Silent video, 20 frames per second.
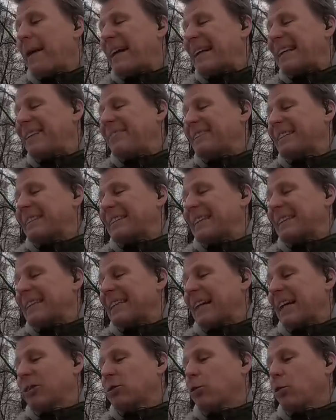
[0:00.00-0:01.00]
порывистая
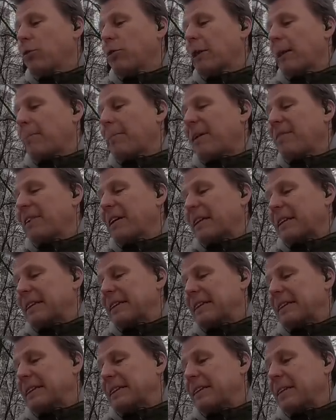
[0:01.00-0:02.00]
трактовка
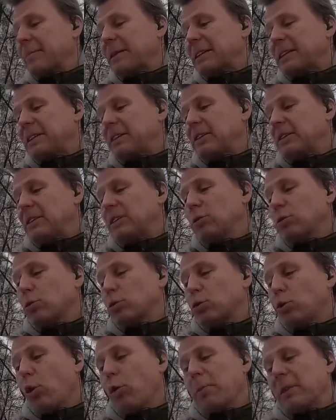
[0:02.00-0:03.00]
поверхности
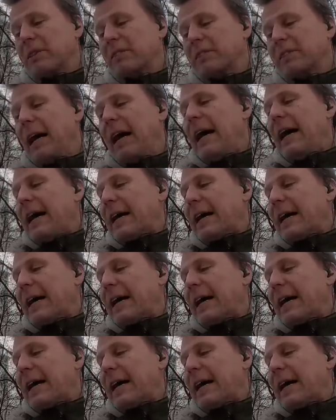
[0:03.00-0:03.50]
драматизирует образ,